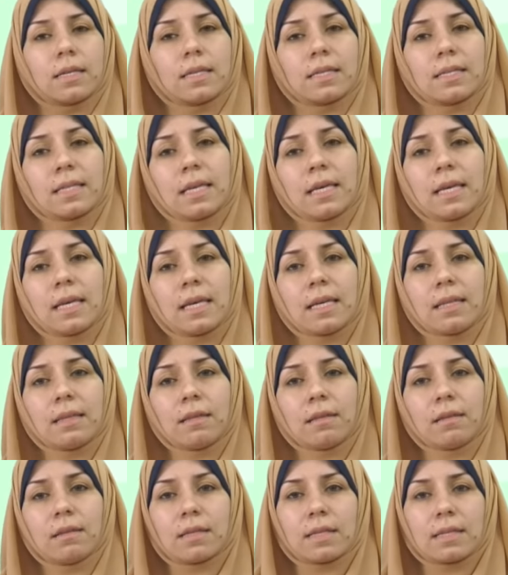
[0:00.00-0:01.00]
س
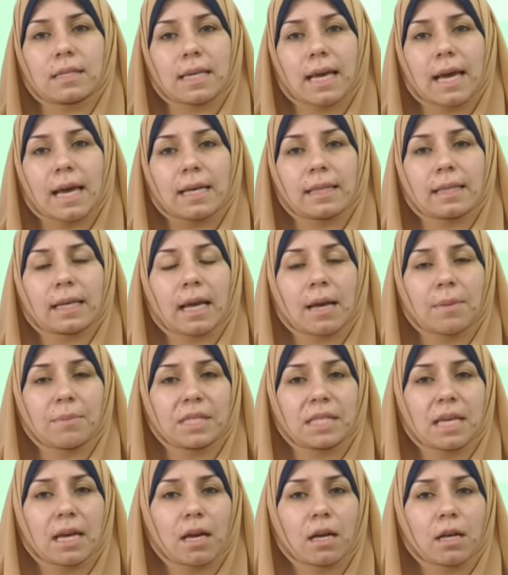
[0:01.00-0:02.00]
زائد
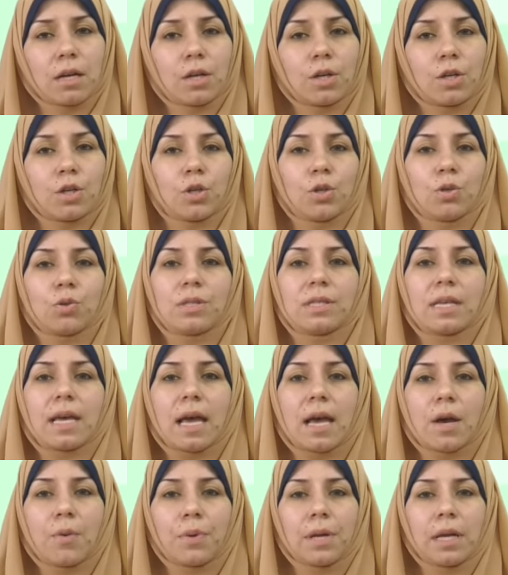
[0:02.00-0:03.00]
خمسة
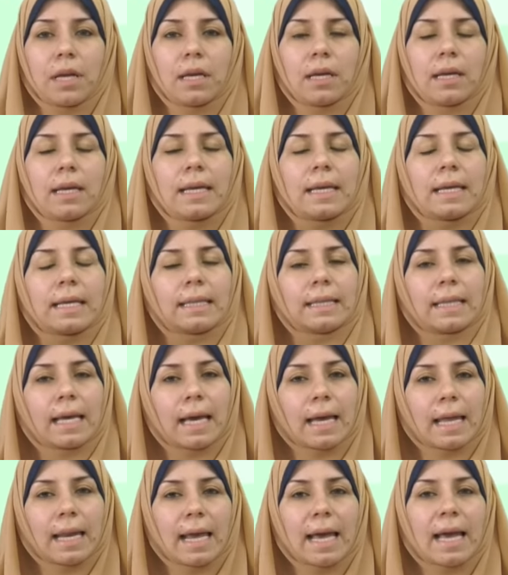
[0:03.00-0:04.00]
يساوي
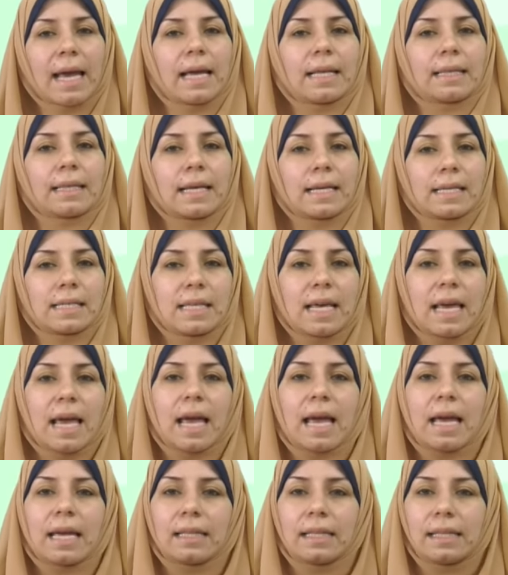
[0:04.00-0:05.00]
تلاتة
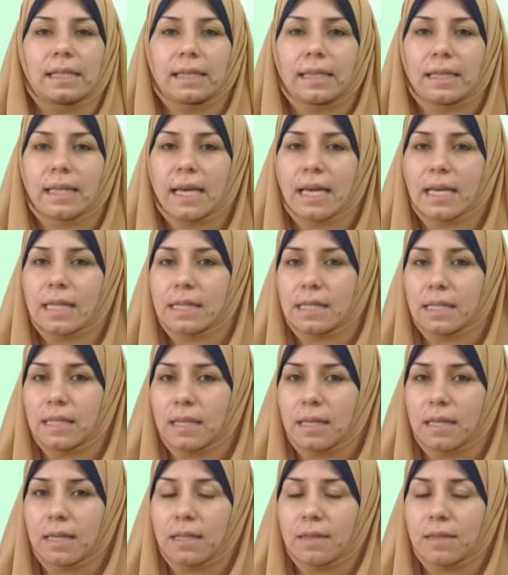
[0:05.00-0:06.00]
زائد اتنين س